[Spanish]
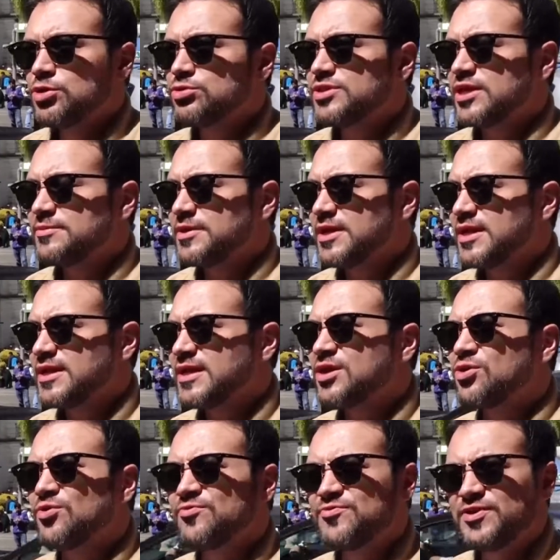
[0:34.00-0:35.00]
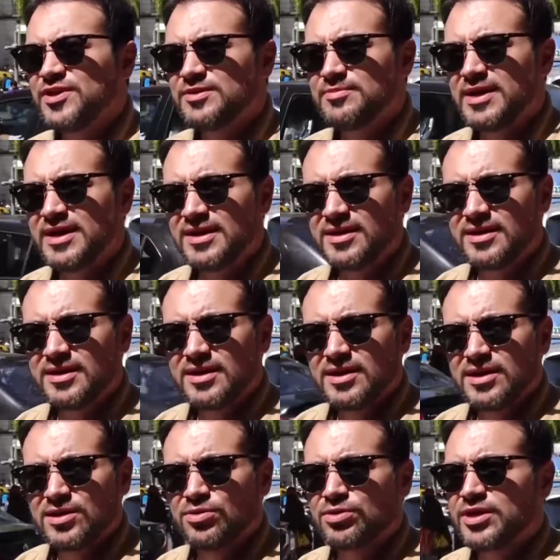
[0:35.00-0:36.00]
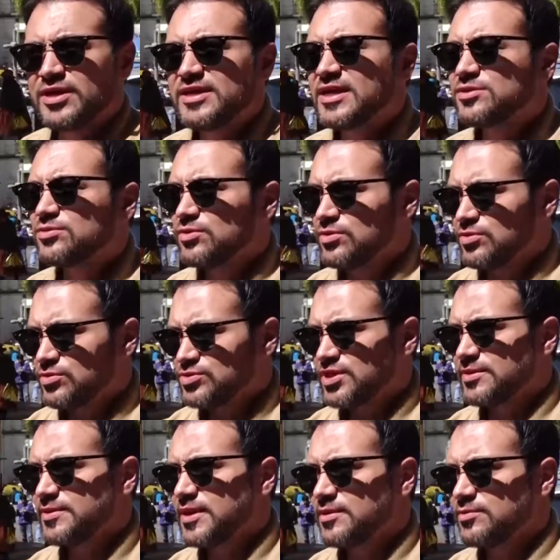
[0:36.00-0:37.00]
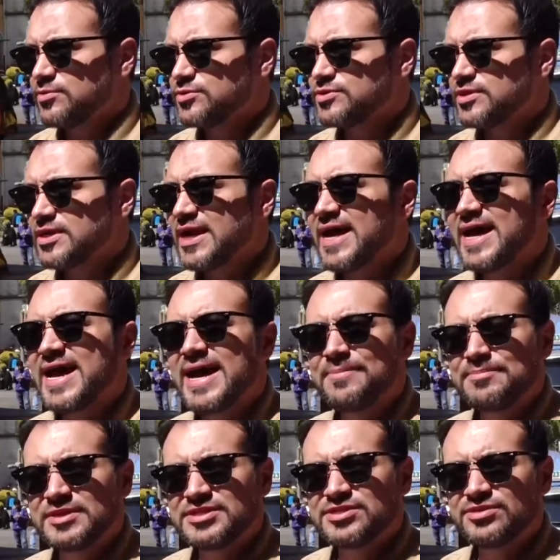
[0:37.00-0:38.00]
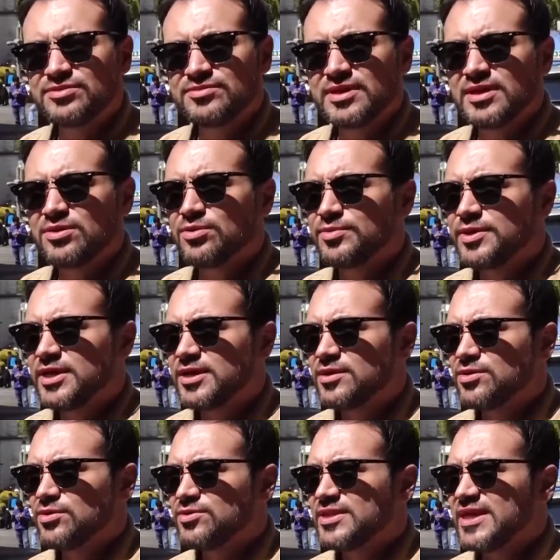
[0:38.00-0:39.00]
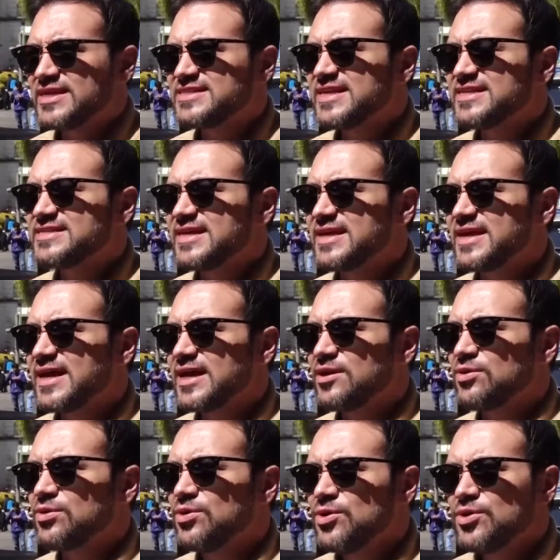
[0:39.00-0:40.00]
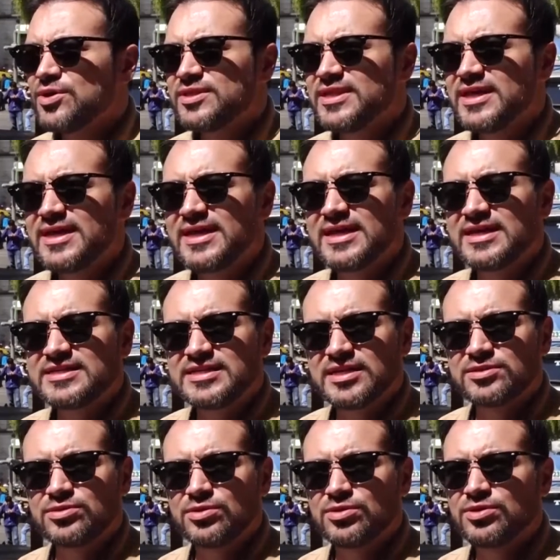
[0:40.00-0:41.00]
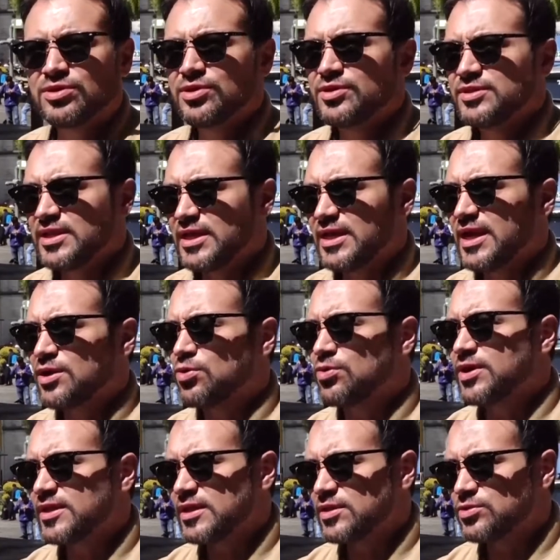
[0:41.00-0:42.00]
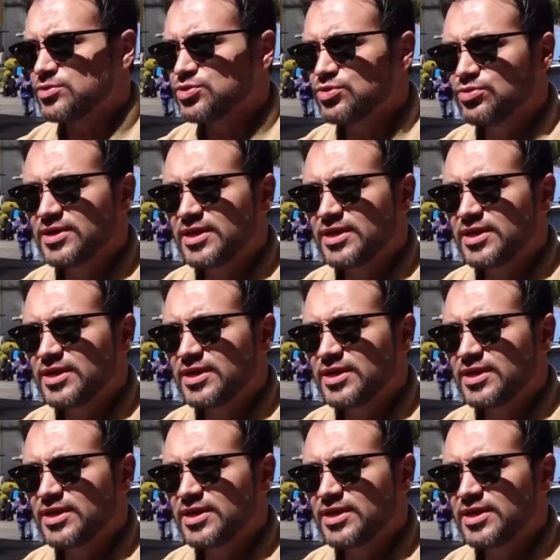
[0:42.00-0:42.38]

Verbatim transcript: Bueno, termina de confirmar lo que ya todos sabíamos, la ambición del gobierno de hacerse cargo del sector de la coca de los